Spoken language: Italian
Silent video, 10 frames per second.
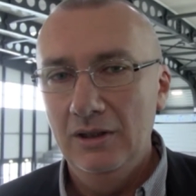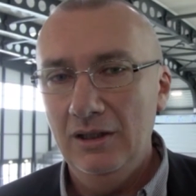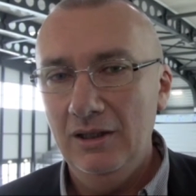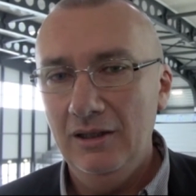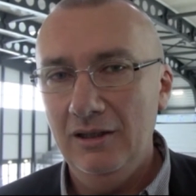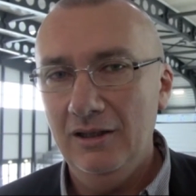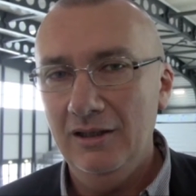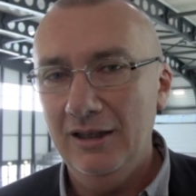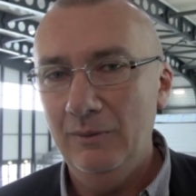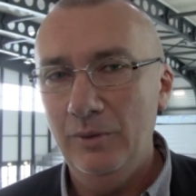e il
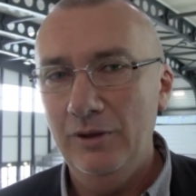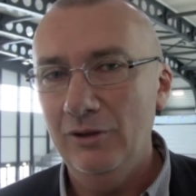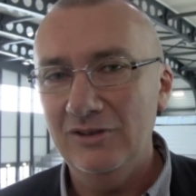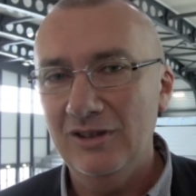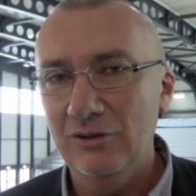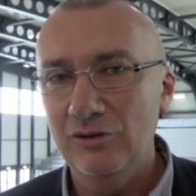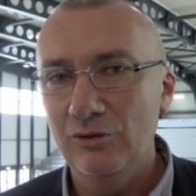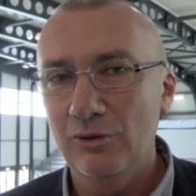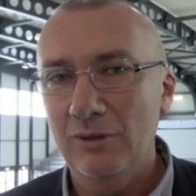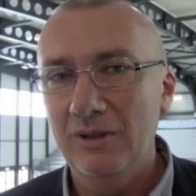Grand Prix non è stato
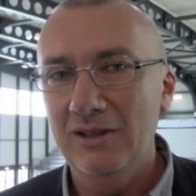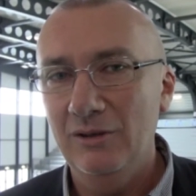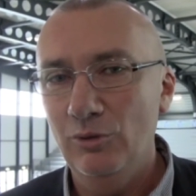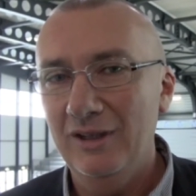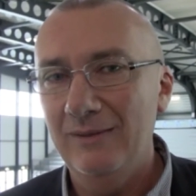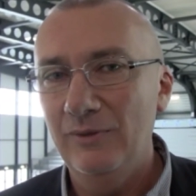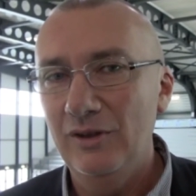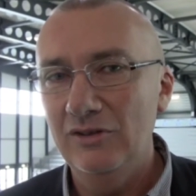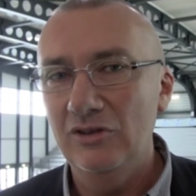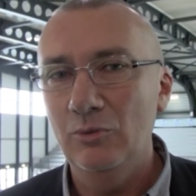sicuramente un
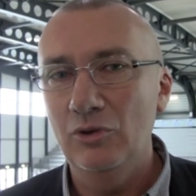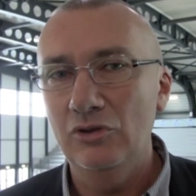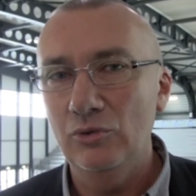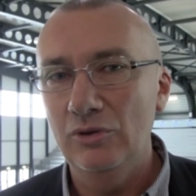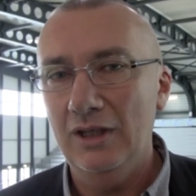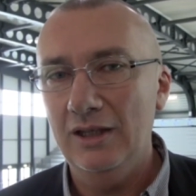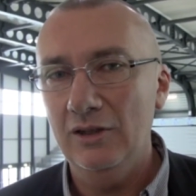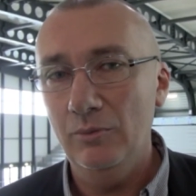grandissimo risultato,